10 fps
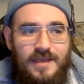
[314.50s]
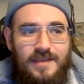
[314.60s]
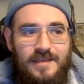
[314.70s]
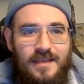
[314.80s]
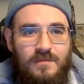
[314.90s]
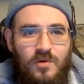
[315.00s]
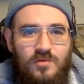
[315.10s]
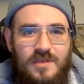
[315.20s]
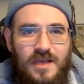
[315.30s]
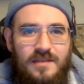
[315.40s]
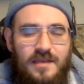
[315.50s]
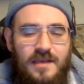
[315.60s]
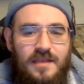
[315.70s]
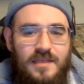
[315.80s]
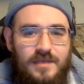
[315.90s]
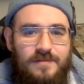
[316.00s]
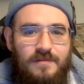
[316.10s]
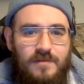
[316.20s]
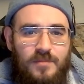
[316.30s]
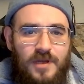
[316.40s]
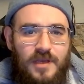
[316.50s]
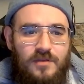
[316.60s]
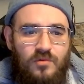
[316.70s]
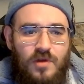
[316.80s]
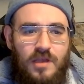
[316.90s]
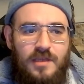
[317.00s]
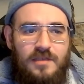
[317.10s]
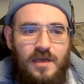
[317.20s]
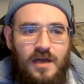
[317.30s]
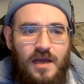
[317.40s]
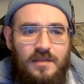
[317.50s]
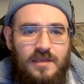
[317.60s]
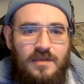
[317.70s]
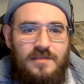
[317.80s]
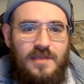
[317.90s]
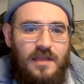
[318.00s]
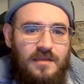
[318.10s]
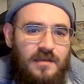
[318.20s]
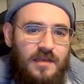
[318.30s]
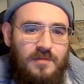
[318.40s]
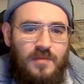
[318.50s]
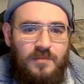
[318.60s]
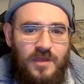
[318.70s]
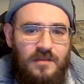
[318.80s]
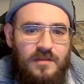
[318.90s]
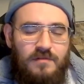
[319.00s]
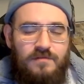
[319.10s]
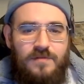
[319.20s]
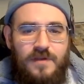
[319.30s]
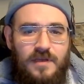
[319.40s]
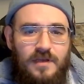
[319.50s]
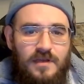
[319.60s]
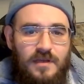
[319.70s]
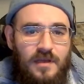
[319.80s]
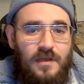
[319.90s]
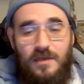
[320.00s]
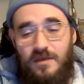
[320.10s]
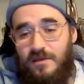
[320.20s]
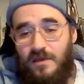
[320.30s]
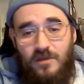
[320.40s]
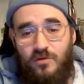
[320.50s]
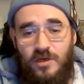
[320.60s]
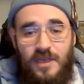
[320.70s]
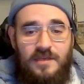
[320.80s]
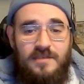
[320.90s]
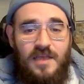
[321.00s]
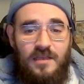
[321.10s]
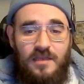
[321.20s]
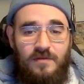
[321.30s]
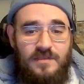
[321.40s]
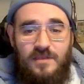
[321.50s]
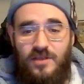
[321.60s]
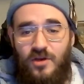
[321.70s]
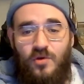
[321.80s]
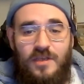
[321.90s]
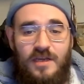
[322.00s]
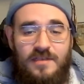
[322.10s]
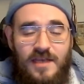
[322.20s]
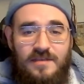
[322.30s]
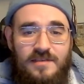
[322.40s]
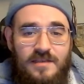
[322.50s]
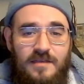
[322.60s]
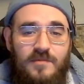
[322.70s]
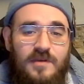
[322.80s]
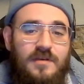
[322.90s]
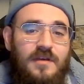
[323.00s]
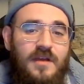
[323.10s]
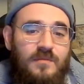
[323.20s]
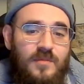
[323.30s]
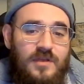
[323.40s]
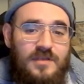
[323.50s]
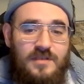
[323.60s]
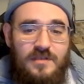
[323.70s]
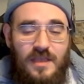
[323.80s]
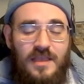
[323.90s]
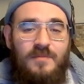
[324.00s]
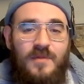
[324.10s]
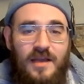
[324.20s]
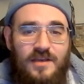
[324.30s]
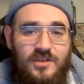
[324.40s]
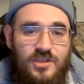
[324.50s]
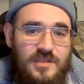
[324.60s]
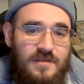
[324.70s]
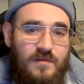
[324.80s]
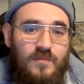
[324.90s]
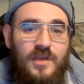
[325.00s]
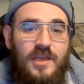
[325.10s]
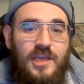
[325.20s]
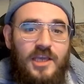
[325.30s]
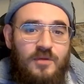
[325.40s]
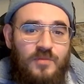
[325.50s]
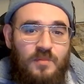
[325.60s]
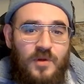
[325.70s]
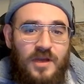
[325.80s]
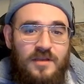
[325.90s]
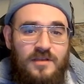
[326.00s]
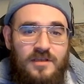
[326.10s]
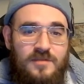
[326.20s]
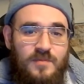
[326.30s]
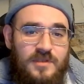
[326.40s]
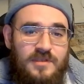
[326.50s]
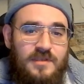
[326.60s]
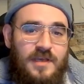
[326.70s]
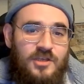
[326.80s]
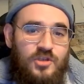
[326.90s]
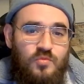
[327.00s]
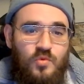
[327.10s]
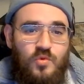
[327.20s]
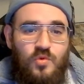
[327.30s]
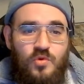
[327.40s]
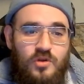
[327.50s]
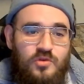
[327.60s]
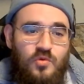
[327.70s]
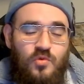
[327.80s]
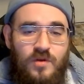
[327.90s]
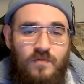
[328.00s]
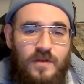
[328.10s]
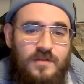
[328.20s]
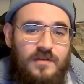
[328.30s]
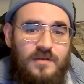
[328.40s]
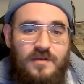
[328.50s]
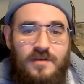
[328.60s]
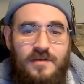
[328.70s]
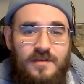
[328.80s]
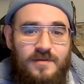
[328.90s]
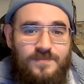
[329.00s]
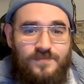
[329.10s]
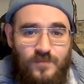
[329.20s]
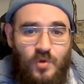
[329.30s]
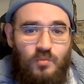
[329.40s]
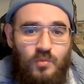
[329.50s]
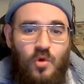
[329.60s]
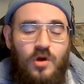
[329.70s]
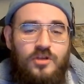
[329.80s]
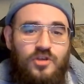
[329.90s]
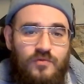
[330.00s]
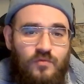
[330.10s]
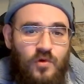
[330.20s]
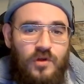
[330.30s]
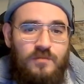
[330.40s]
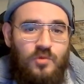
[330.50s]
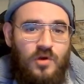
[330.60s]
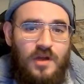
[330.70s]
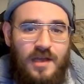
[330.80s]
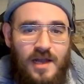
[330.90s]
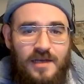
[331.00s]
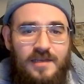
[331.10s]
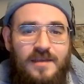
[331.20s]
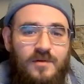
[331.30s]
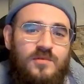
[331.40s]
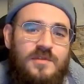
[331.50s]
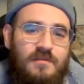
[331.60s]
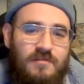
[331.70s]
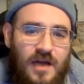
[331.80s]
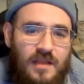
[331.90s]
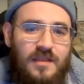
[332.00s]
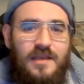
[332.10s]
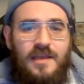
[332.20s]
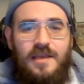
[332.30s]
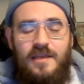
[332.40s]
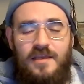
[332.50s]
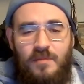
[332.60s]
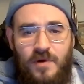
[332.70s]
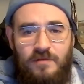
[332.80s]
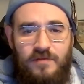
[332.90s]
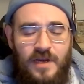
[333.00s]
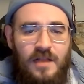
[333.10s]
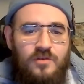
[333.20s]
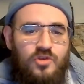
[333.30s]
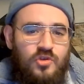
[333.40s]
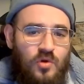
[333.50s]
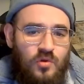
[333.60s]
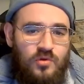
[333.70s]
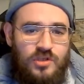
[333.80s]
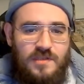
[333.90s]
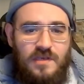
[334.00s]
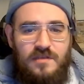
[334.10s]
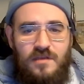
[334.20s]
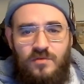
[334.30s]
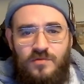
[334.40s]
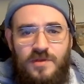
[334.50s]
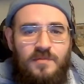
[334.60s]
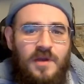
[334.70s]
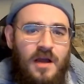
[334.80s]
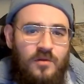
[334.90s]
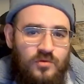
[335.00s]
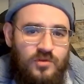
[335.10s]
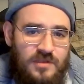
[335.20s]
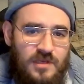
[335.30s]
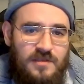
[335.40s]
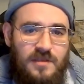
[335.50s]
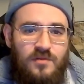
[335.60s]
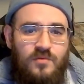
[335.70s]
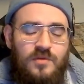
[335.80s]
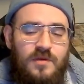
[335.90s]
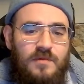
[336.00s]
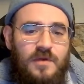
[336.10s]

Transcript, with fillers: я не могу сказать негатива в eBay, но каких-то отрицательных моментов, э, которые я не сталкивался три года назад с ними, как бы с таким количеством. И мне приходилось по-настоящему разруливать э, ну, много чего и много как. Я узнавал, я проверял, что лучше сказать людям, как лучше сказать людям,